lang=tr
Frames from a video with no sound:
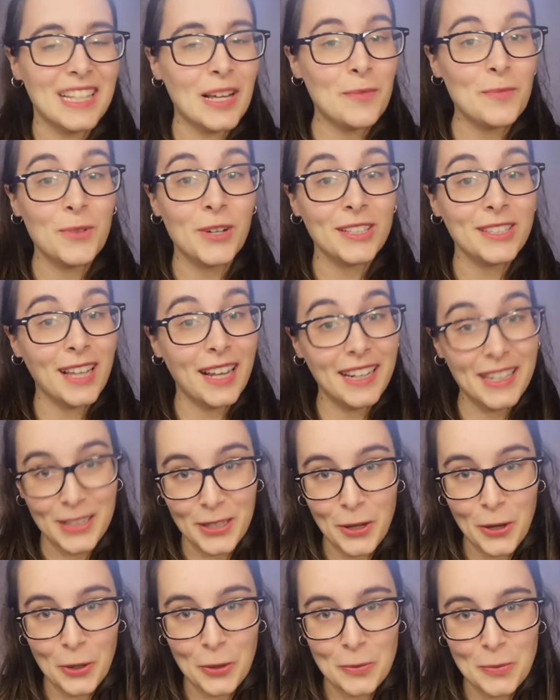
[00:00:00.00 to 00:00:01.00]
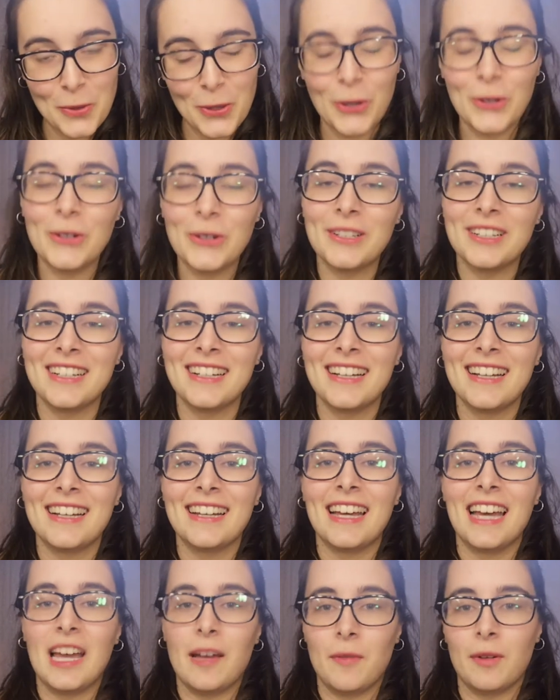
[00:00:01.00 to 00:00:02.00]
neden bu kadar iyi olmuyor?
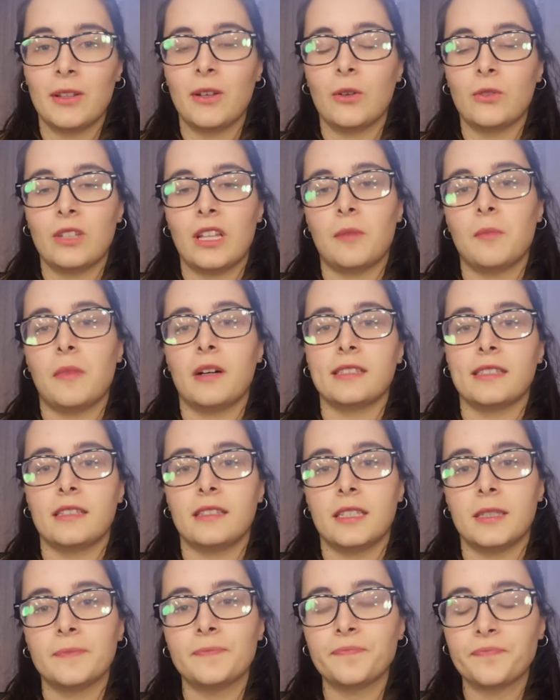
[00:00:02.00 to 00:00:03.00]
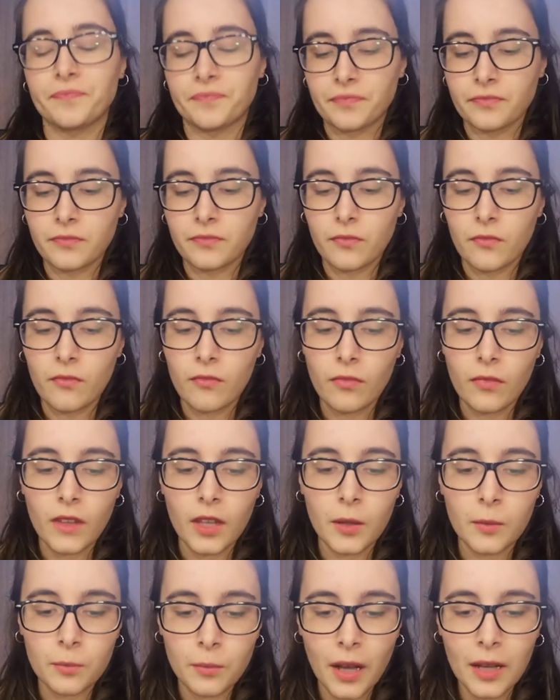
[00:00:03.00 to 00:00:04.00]
Hemen ondan bahsedeyim.
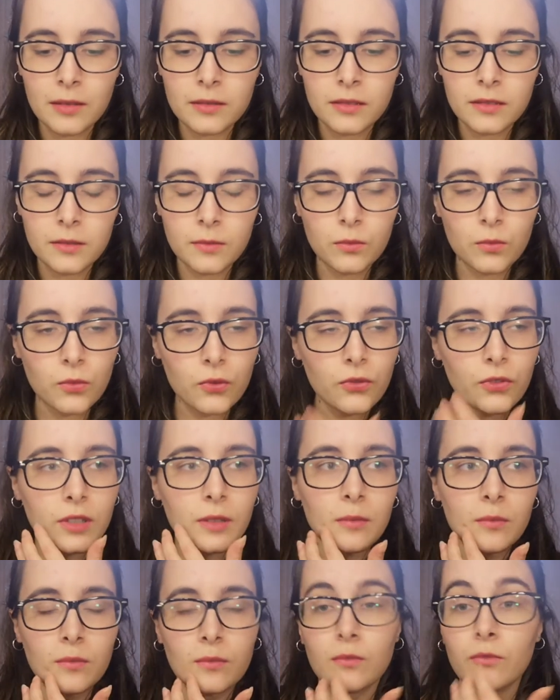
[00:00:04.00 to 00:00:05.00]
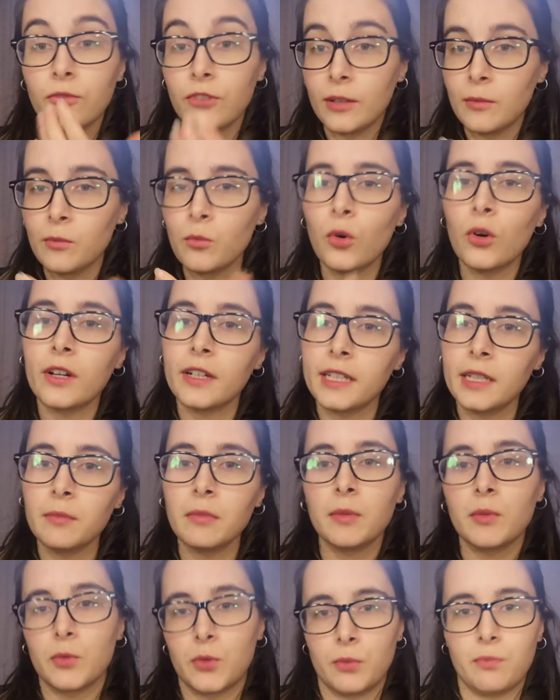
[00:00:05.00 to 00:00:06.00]
Ben bu film, film bu
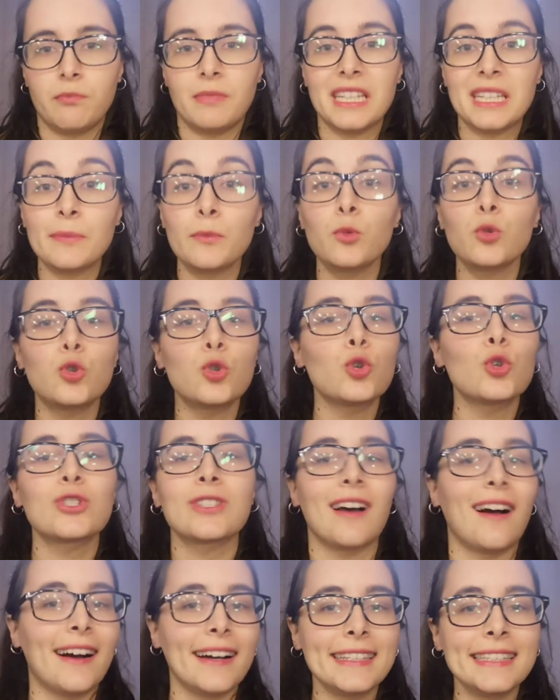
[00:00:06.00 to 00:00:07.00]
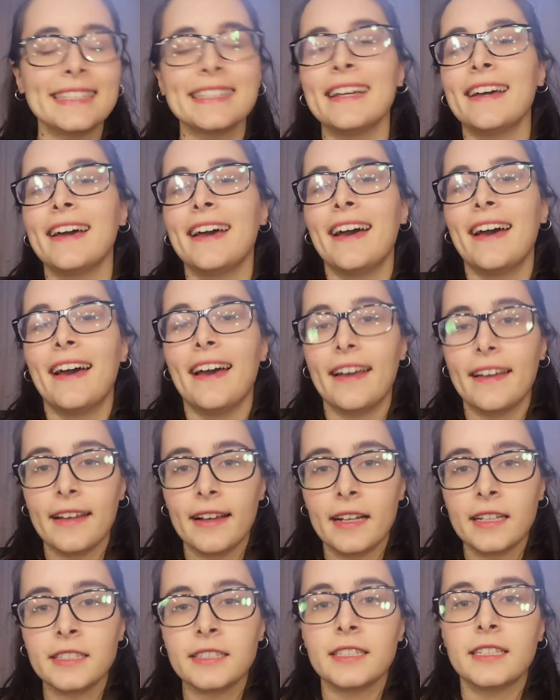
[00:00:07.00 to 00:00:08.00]
arada bir, bir buçuk saat.
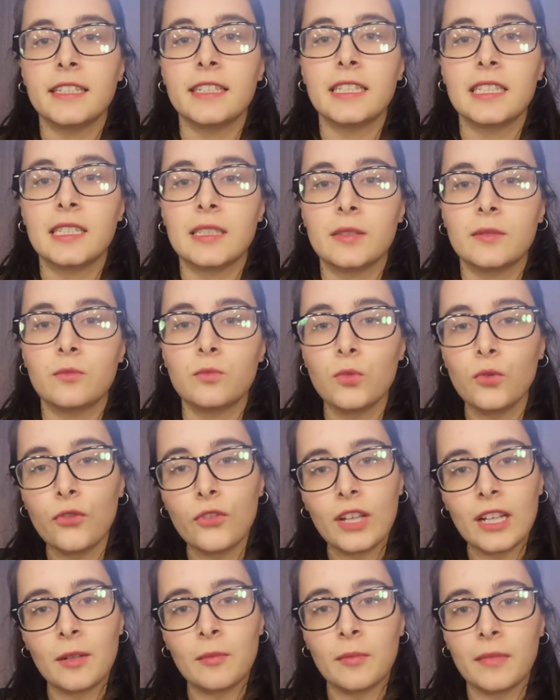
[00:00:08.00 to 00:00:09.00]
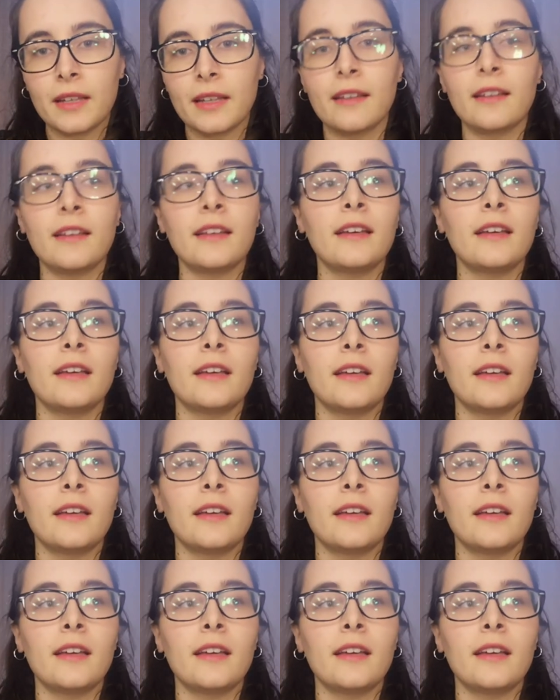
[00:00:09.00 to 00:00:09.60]
Eğer e, bu filmi